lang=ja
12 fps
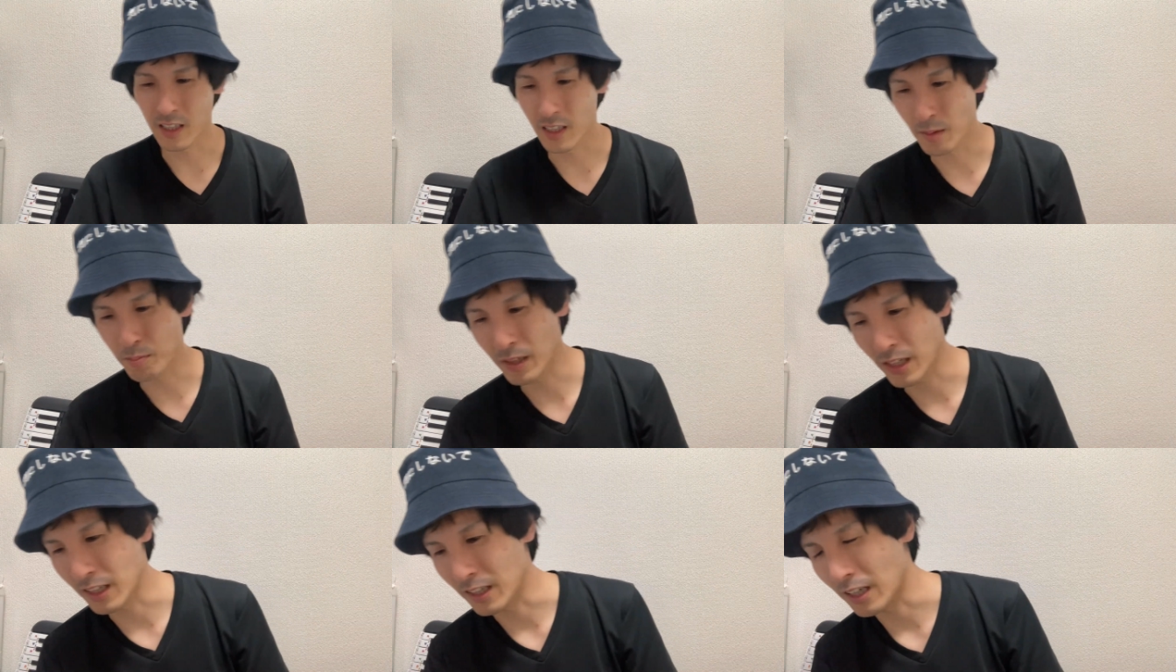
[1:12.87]
やっぱ
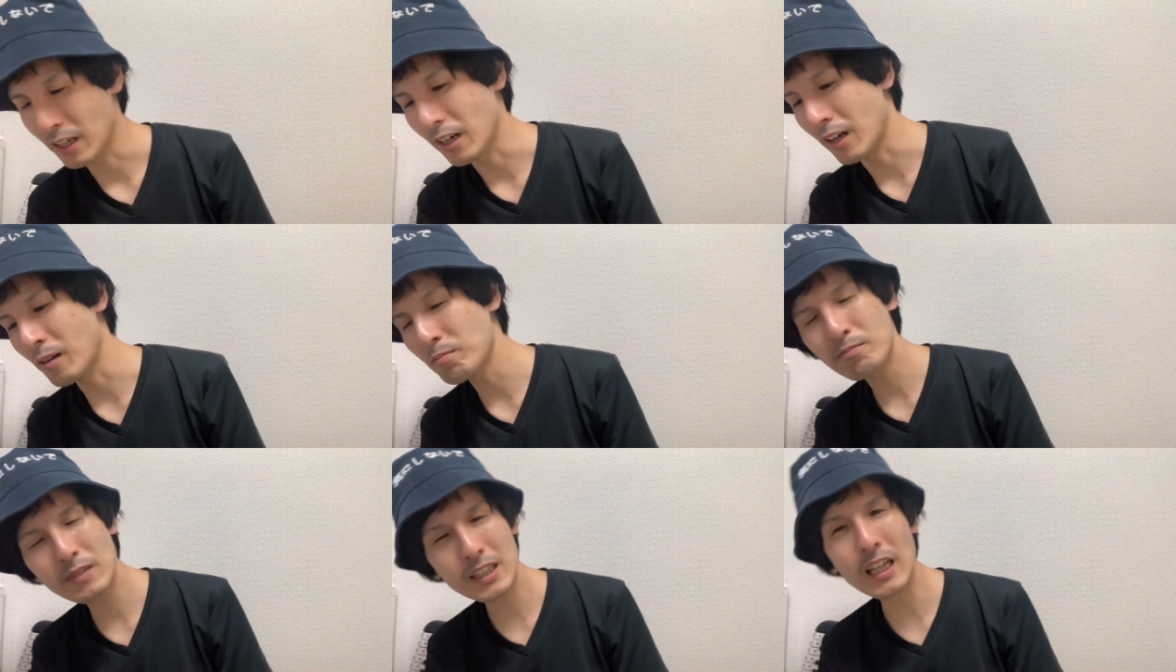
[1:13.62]
りね、なんかあ
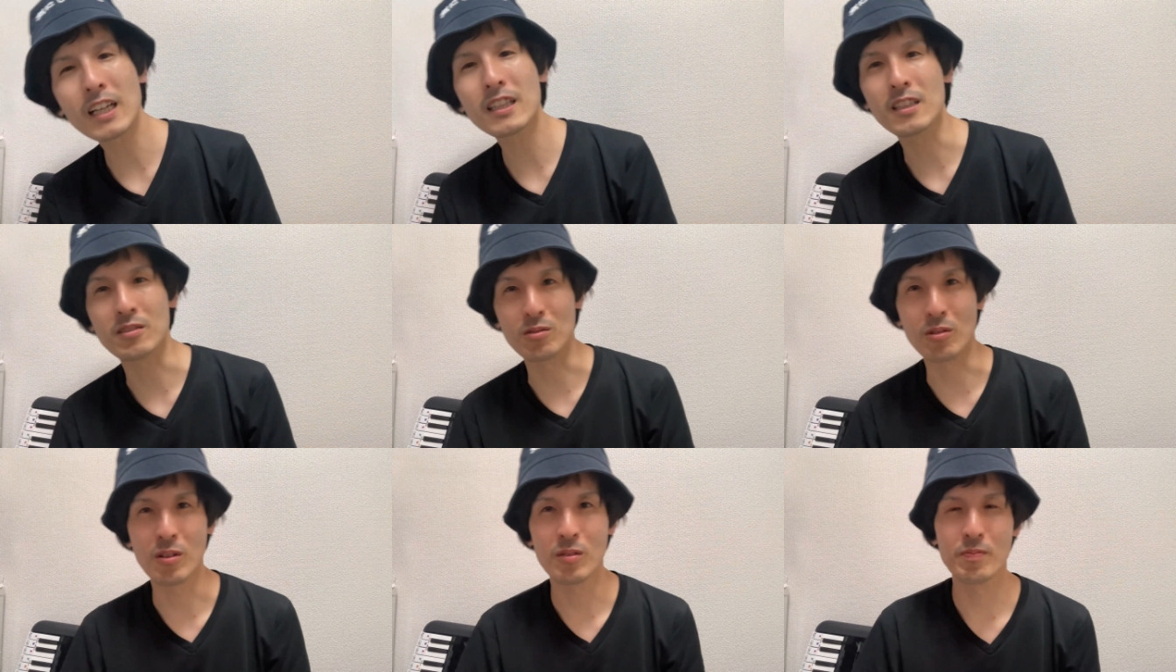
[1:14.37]
んまりないんです
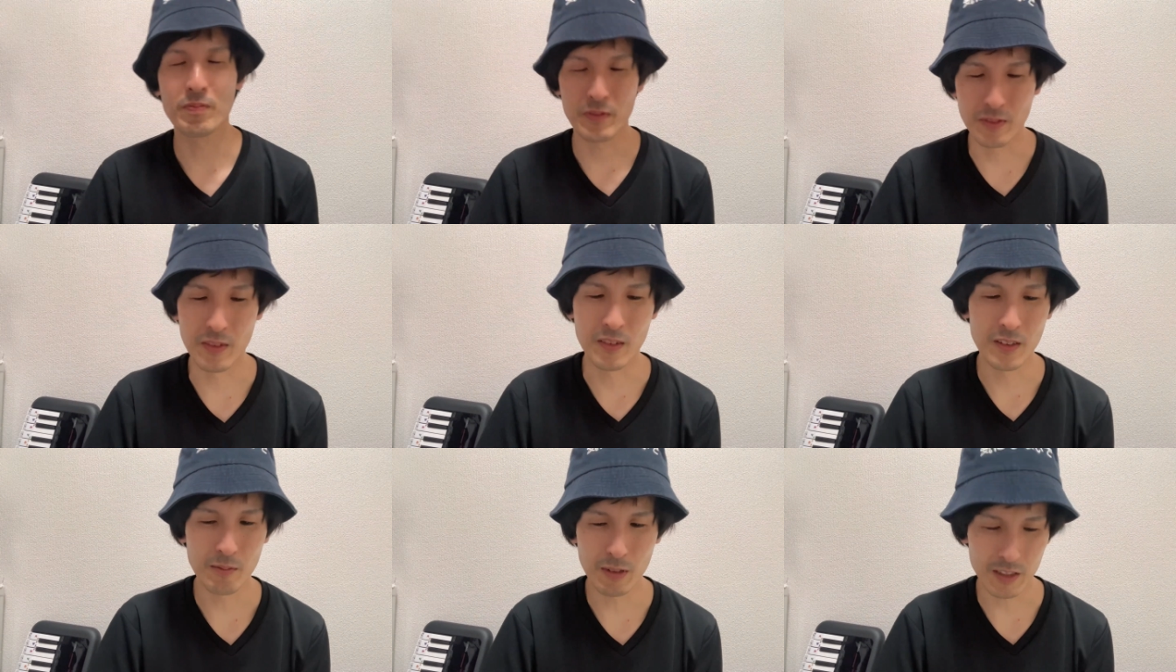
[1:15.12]
よ。うん。
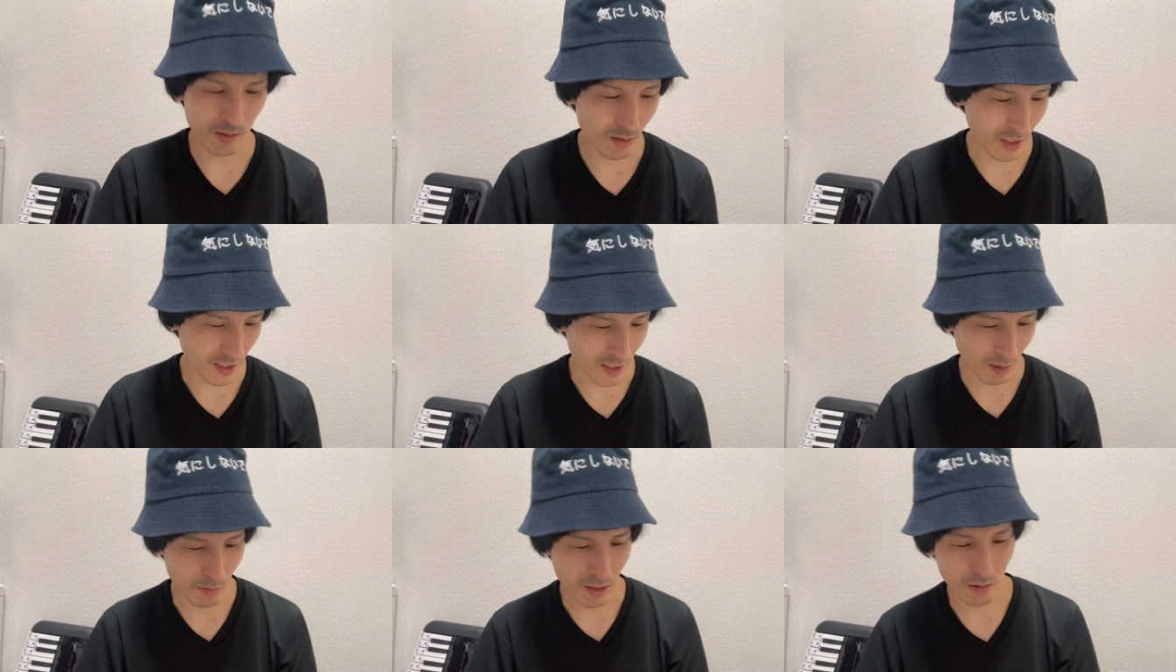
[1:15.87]
まあ、幽霊実
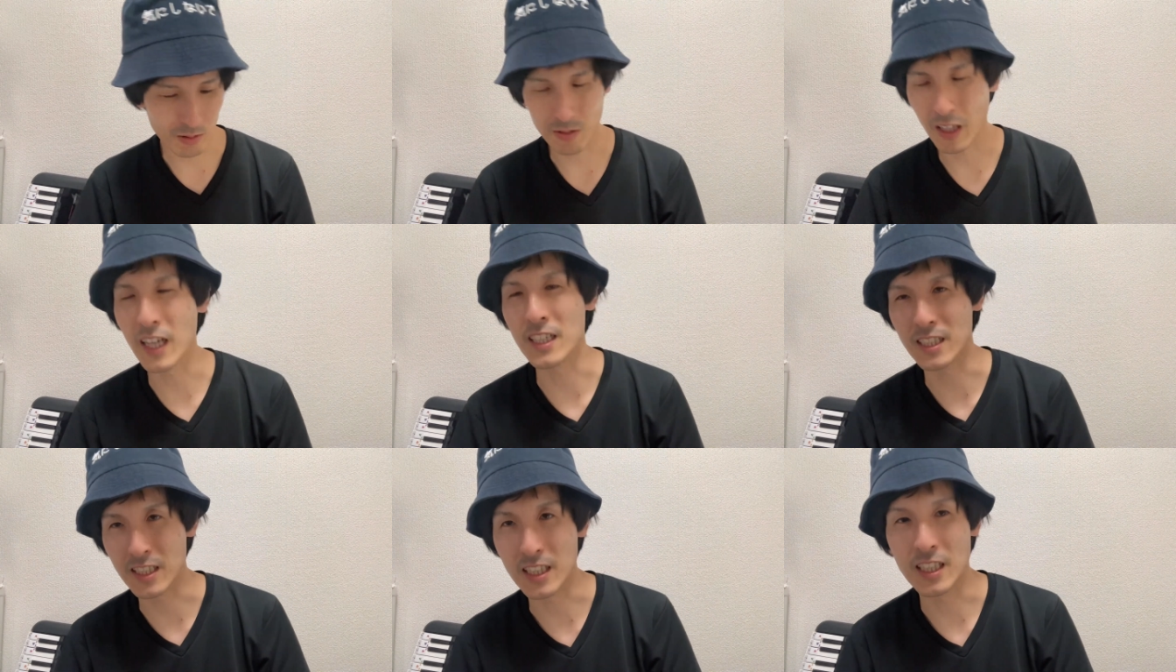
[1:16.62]
際見たことない
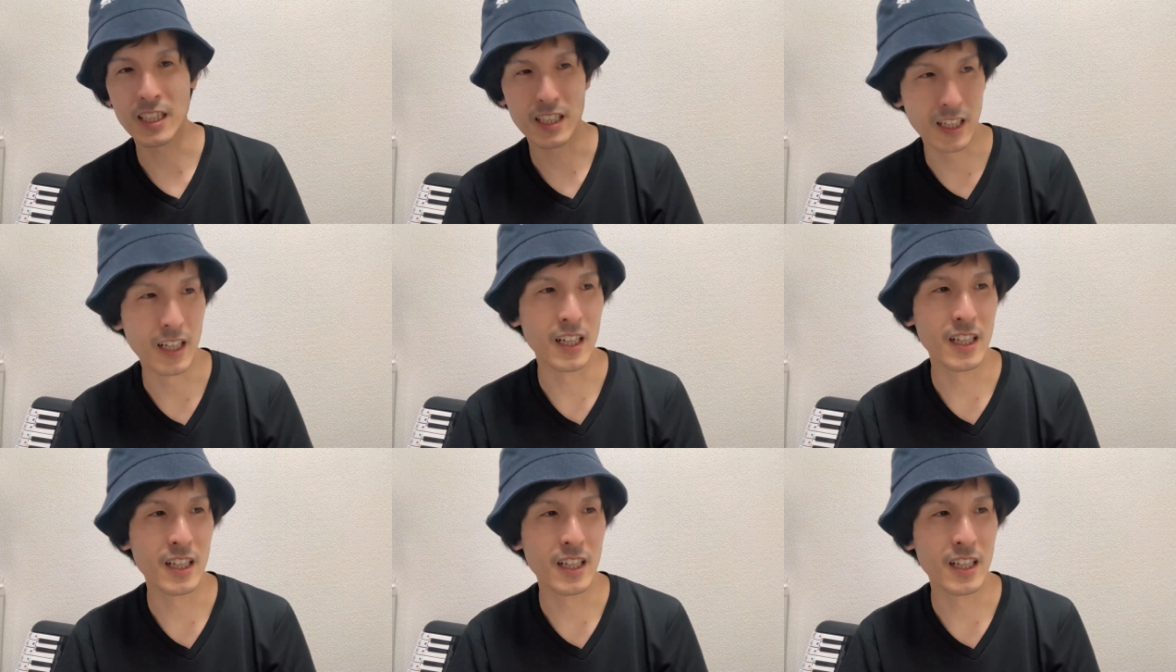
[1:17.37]
し。う